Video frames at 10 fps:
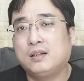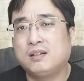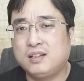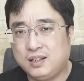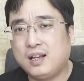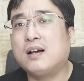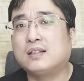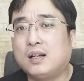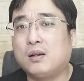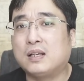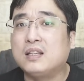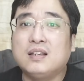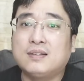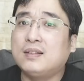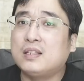一样的道理，你
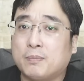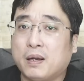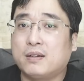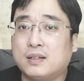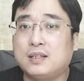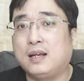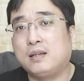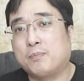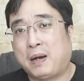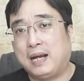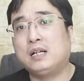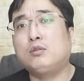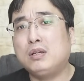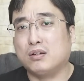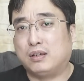自己不要这个钱，排着
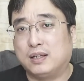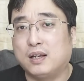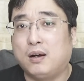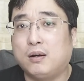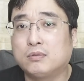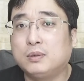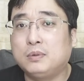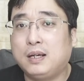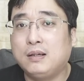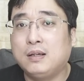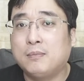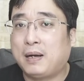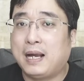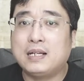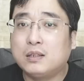队有人要，对不对？
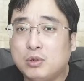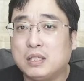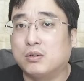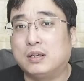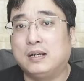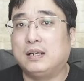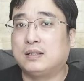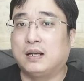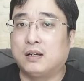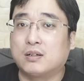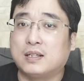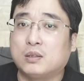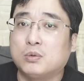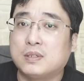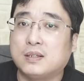排着队有人想要这些
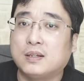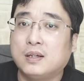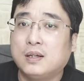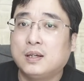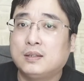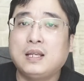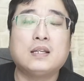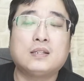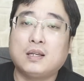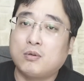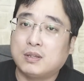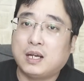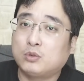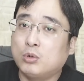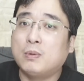东西。那些国家，
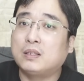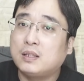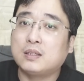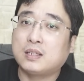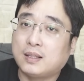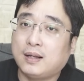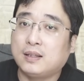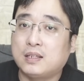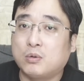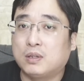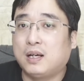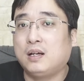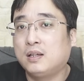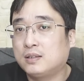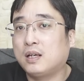东盟的其他那些国家
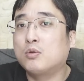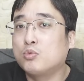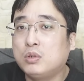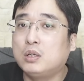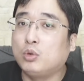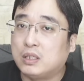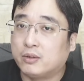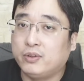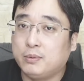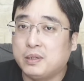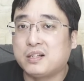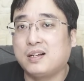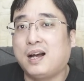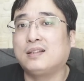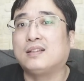将如何对你菲律宾施
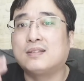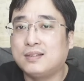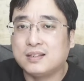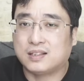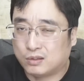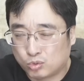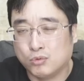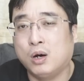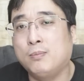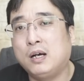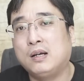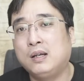压？你自己琢磨，